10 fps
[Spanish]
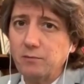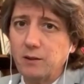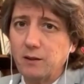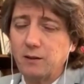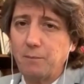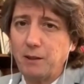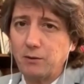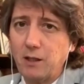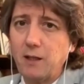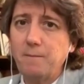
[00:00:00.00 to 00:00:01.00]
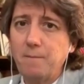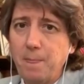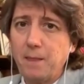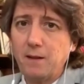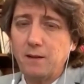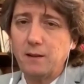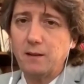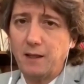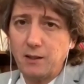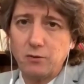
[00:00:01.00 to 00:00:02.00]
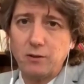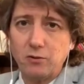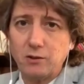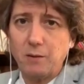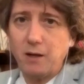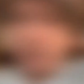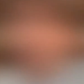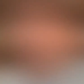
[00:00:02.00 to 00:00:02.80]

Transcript: entre patronal y derechos de los trabajadores.